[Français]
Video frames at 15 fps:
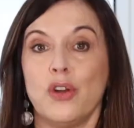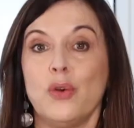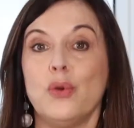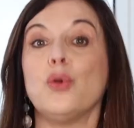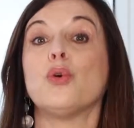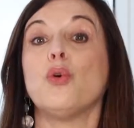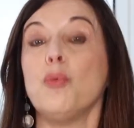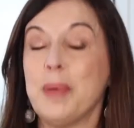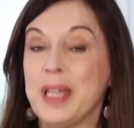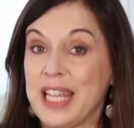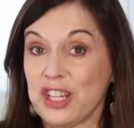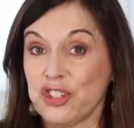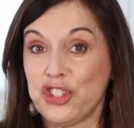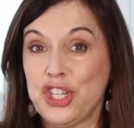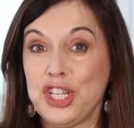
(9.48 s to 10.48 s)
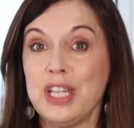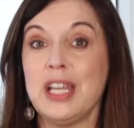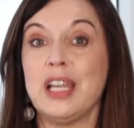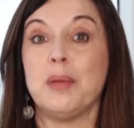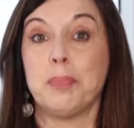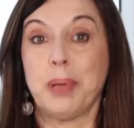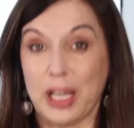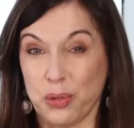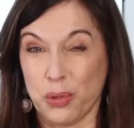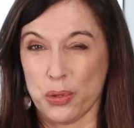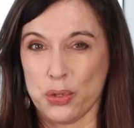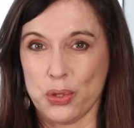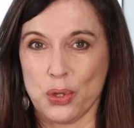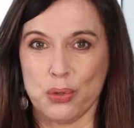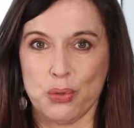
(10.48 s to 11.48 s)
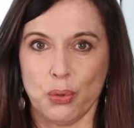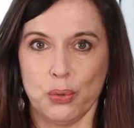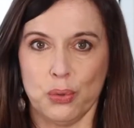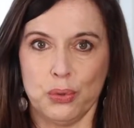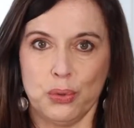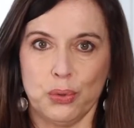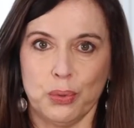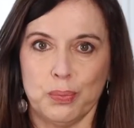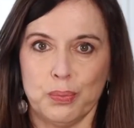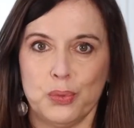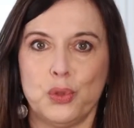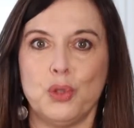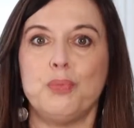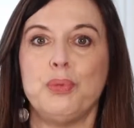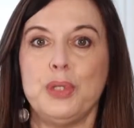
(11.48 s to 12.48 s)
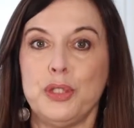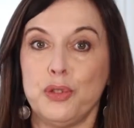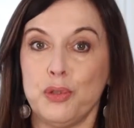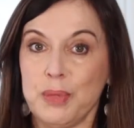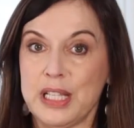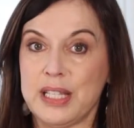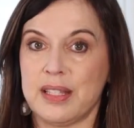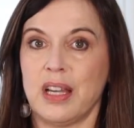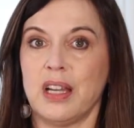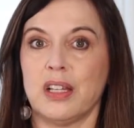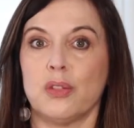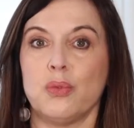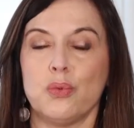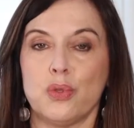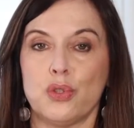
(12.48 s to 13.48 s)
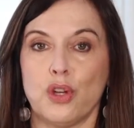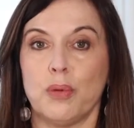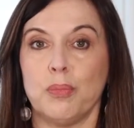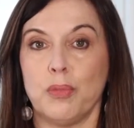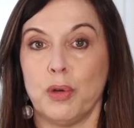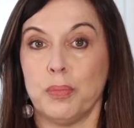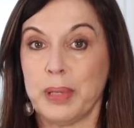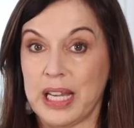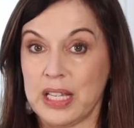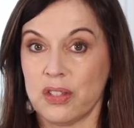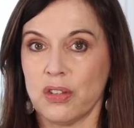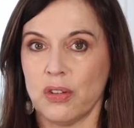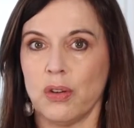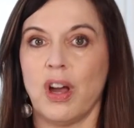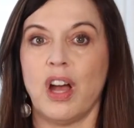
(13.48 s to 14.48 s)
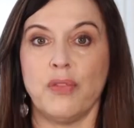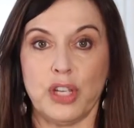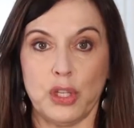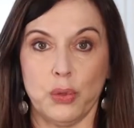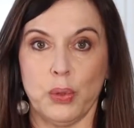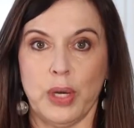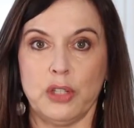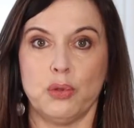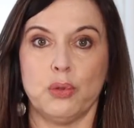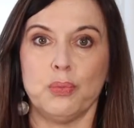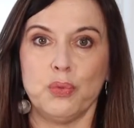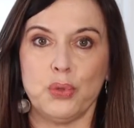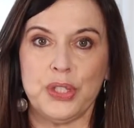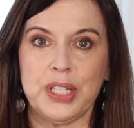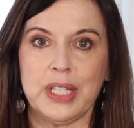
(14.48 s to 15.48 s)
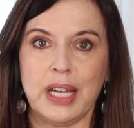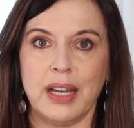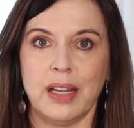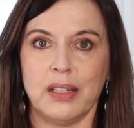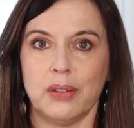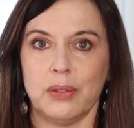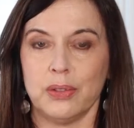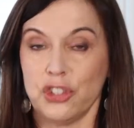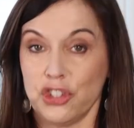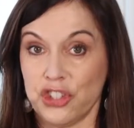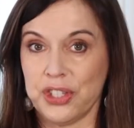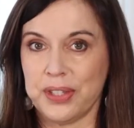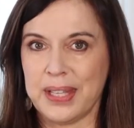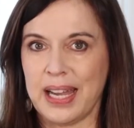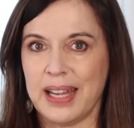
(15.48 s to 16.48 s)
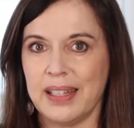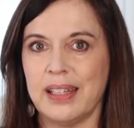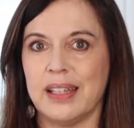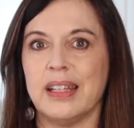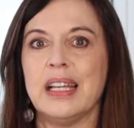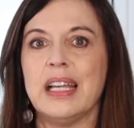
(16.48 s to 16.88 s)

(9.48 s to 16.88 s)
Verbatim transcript: Le groupe Énergie est précurseur sur l'audio. Depuis 2005, nous sommes présents avec nos radios musicales digitales.